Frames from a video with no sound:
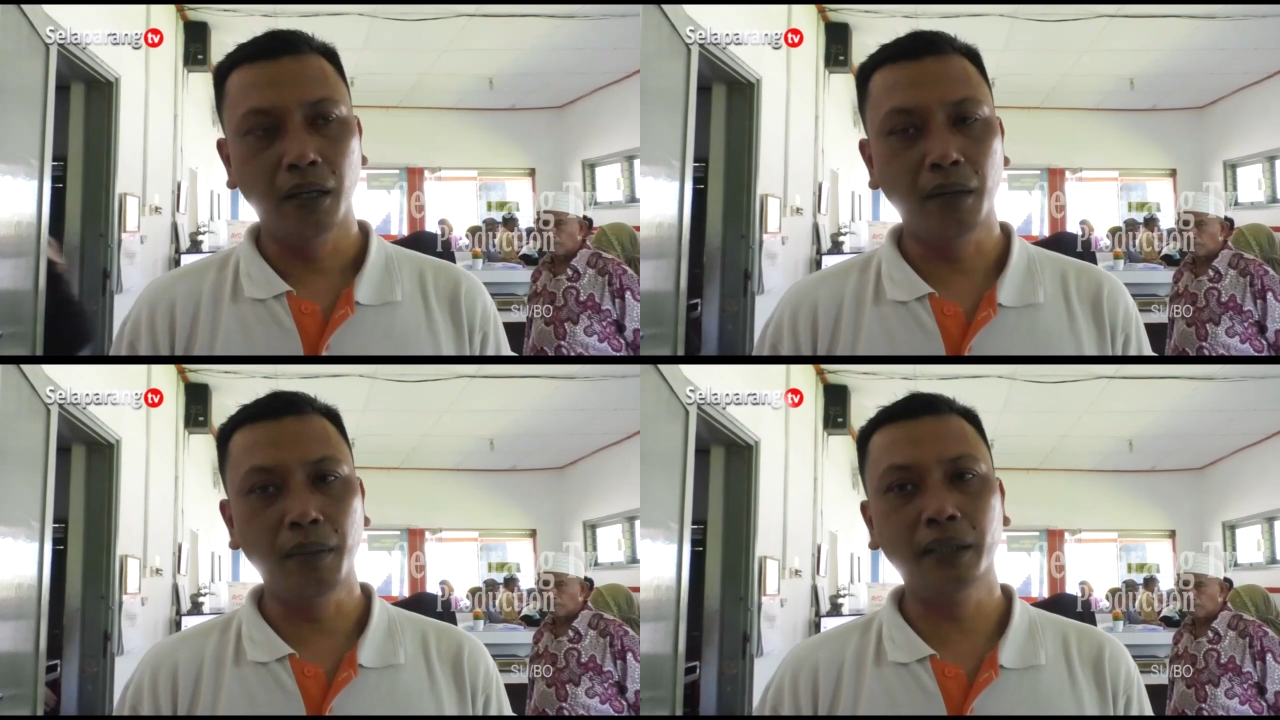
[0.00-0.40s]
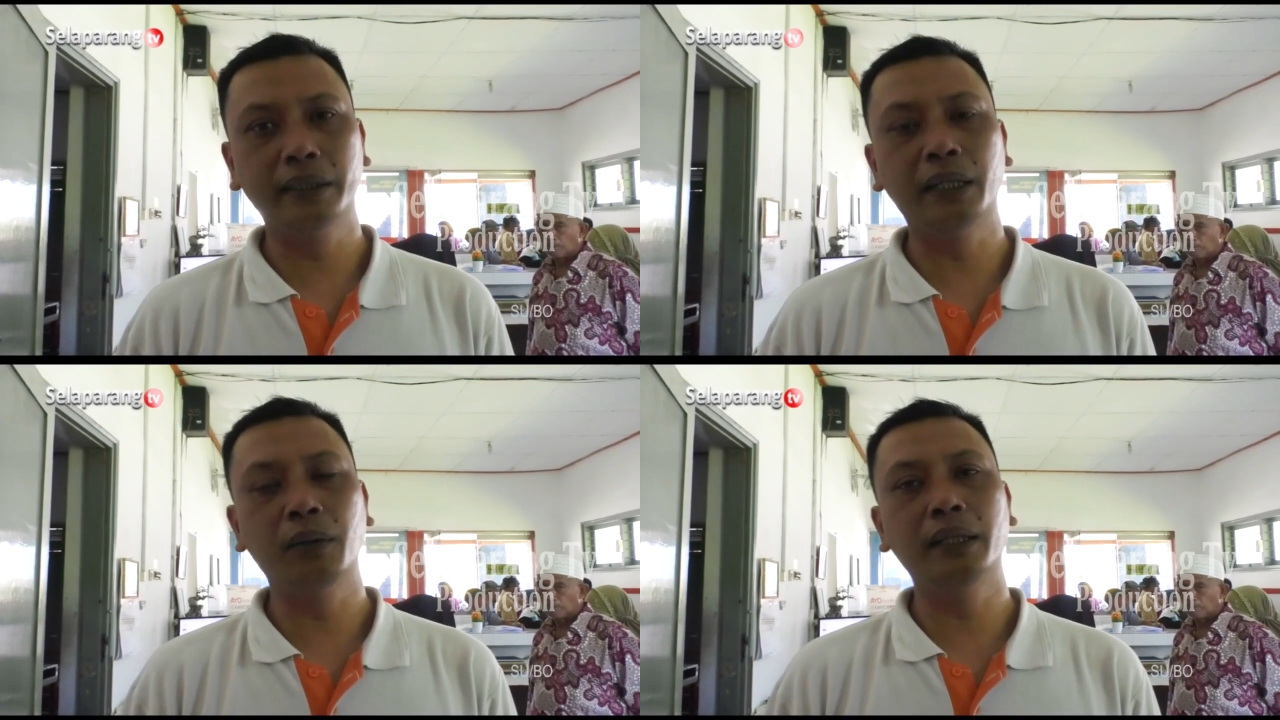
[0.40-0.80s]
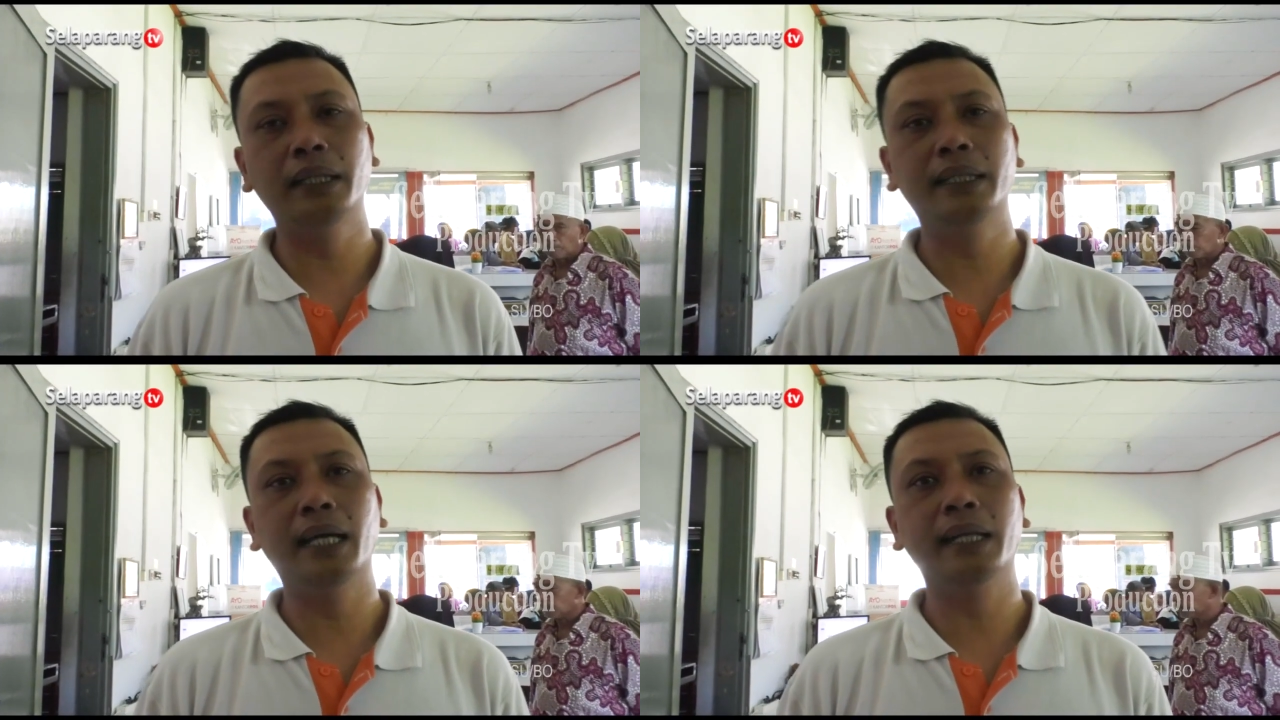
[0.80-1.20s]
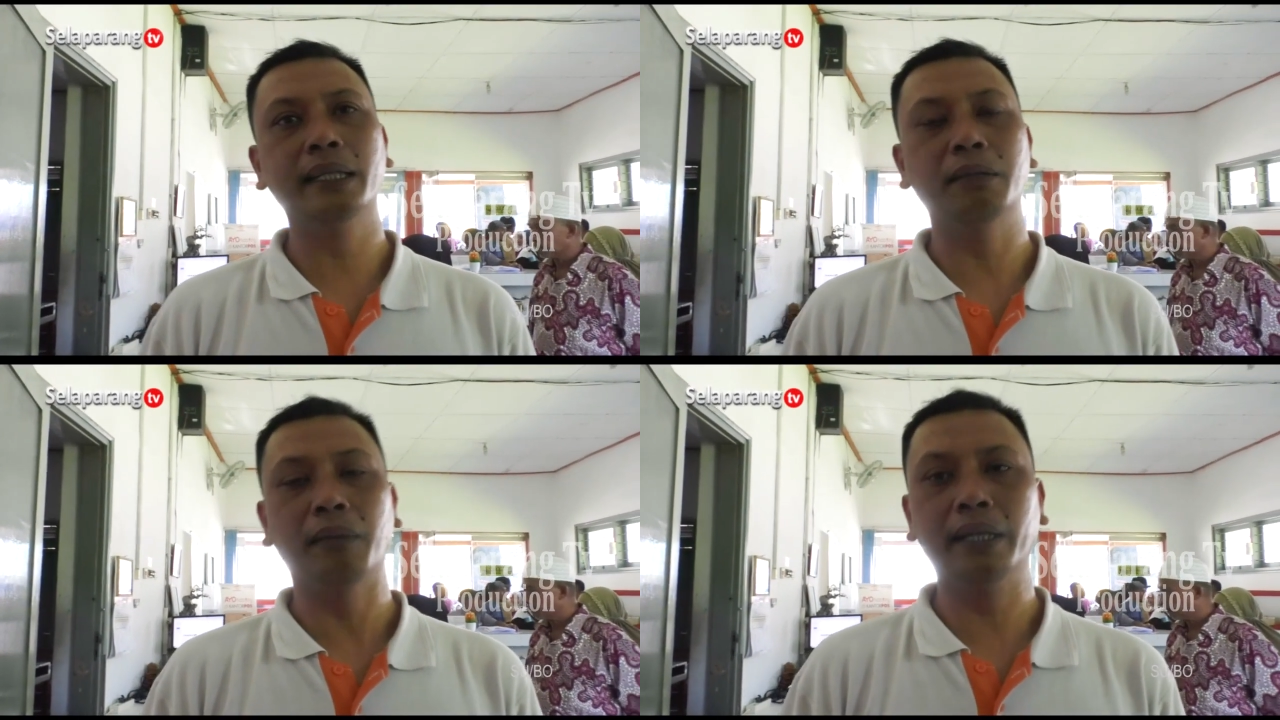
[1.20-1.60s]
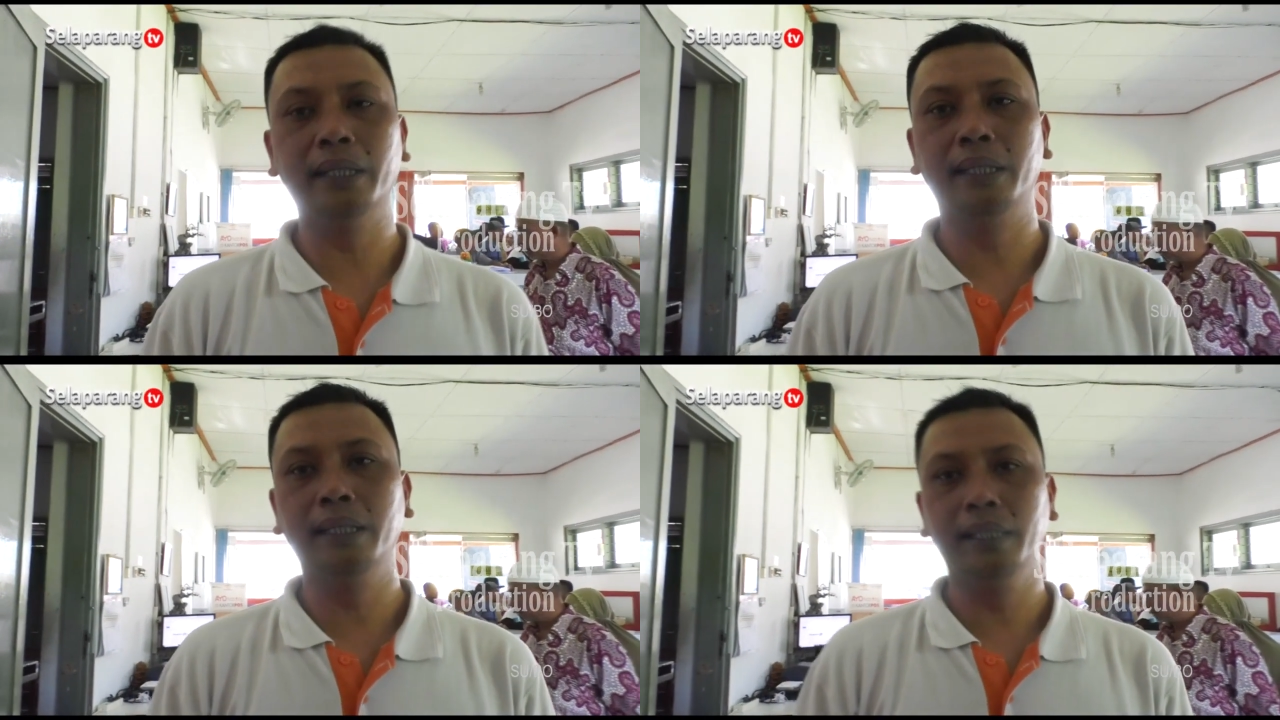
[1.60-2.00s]
Emang jadwalnya dari
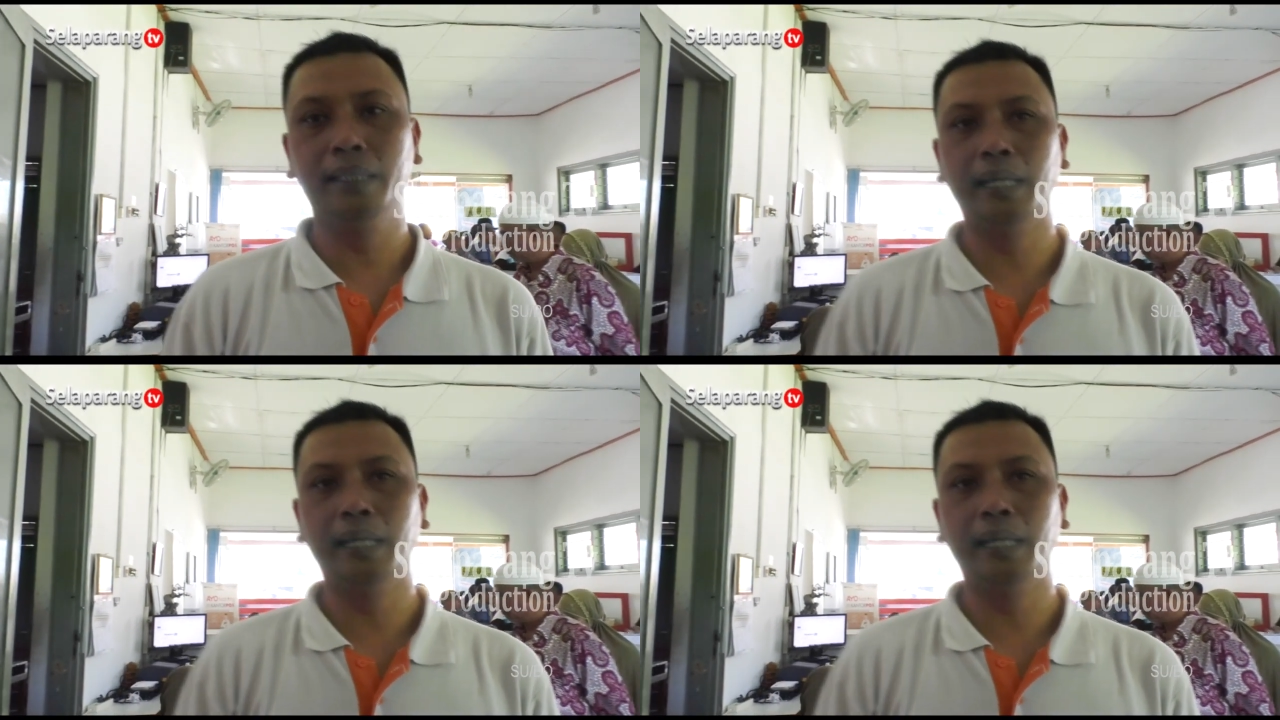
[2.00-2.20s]
kemarin ini,